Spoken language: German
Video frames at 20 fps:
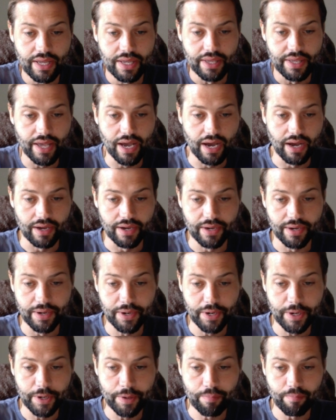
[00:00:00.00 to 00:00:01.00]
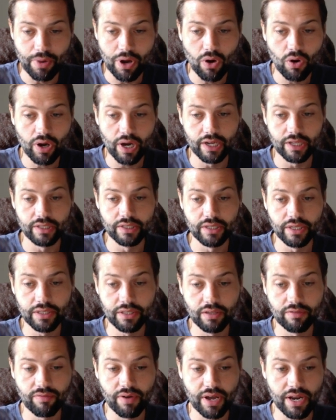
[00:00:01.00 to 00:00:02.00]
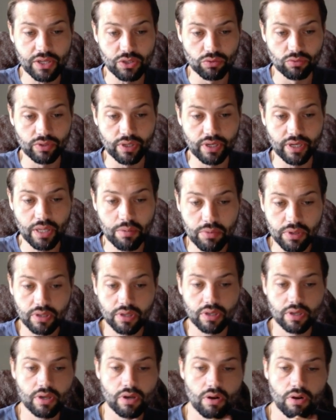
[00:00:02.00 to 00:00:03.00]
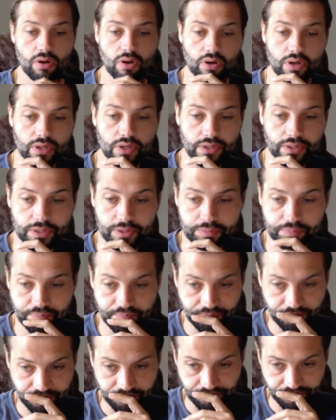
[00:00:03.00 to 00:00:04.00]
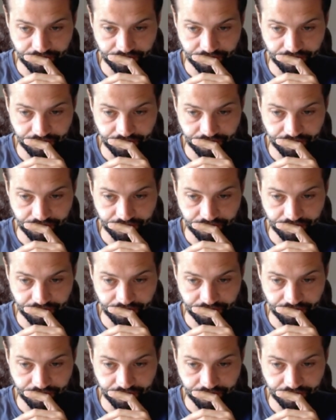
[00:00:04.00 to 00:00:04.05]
Ja, ähm, auch ein richtig feines Unternehmen, Kellogg, ähm,